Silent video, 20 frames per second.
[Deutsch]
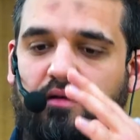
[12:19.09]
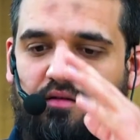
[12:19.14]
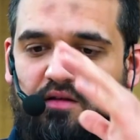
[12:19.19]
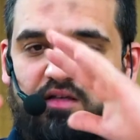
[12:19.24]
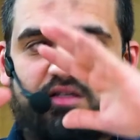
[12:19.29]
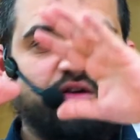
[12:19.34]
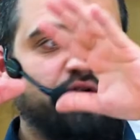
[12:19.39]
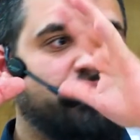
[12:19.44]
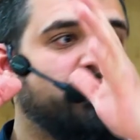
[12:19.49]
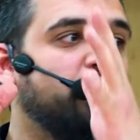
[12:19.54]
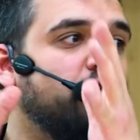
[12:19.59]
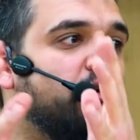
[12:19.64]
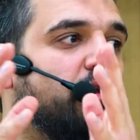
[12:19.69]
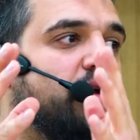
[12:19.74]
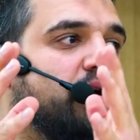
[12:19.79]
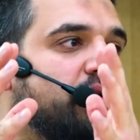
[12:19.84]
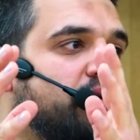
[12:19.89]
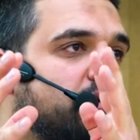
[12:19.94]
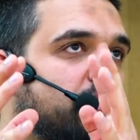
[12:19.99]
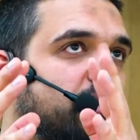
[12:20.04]
diese
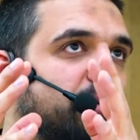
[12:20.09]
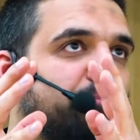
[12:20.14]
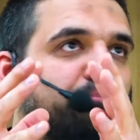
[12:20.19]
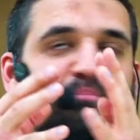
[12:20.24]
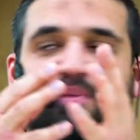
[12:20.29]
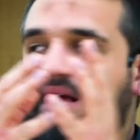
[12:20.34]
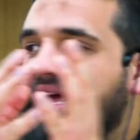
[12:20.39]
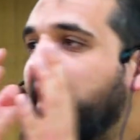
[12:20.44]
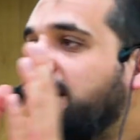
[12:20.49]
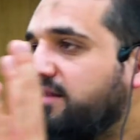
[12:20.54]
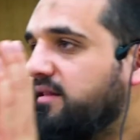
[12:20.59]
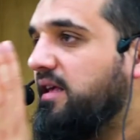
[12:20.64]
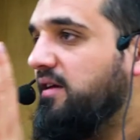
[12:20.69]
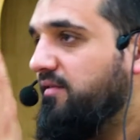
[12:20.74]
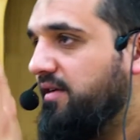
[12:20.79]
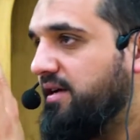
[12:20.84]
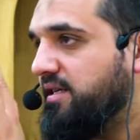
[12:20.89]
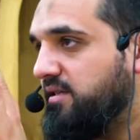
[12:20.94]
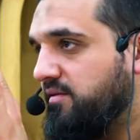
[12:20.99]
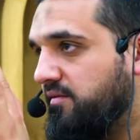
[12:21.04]
Höhle bekannt
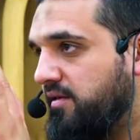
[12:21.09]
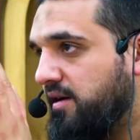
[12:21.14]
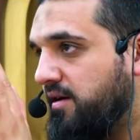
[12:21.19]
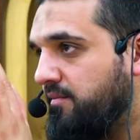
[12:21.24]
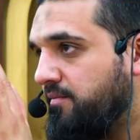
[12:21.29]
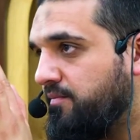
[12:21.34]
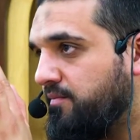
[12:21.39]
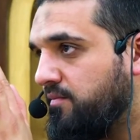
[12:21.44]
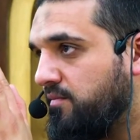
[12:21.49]
gewesen war